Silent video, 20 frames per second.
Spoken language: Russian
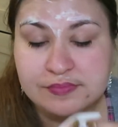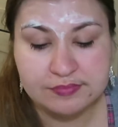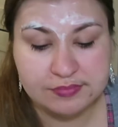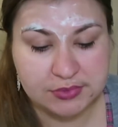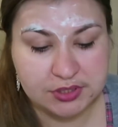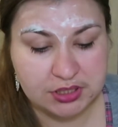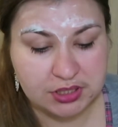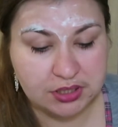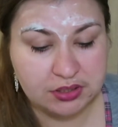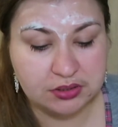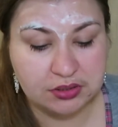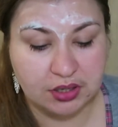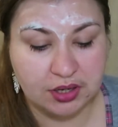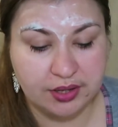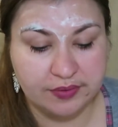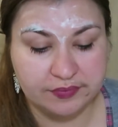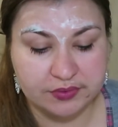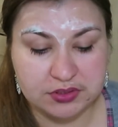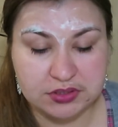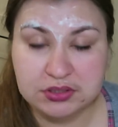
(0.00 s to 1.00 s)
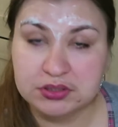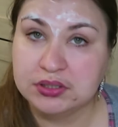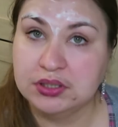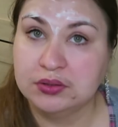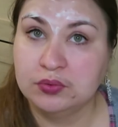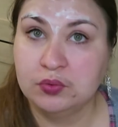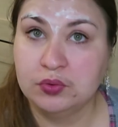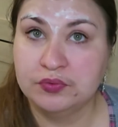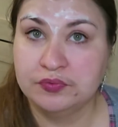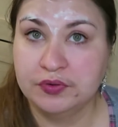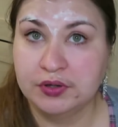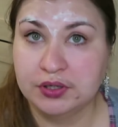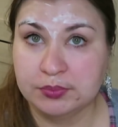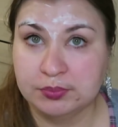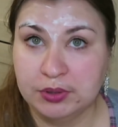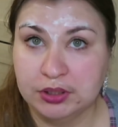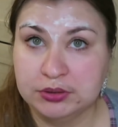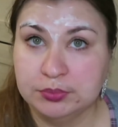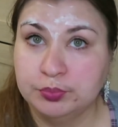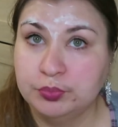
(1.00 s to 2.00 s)
мне нравится такой
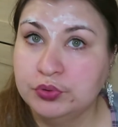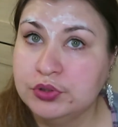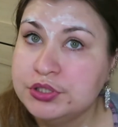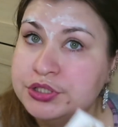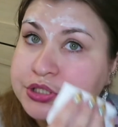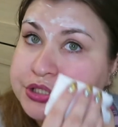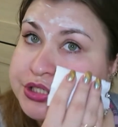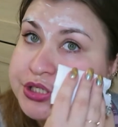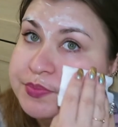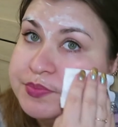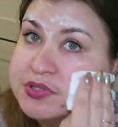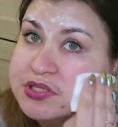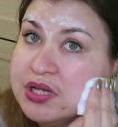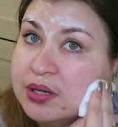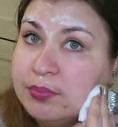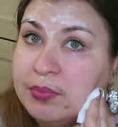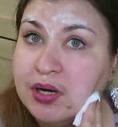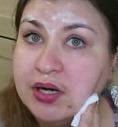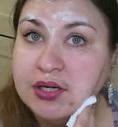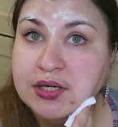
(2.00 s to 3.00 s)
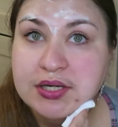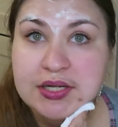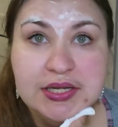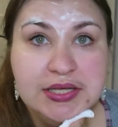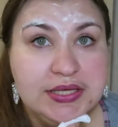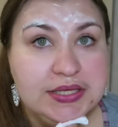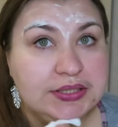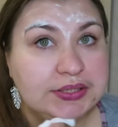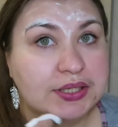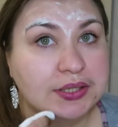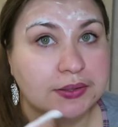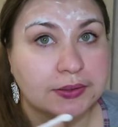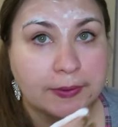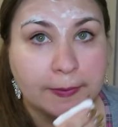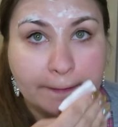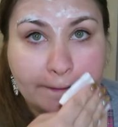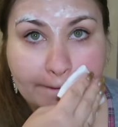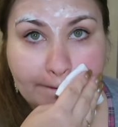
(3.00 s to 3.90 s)
формат больше, чем сама глина.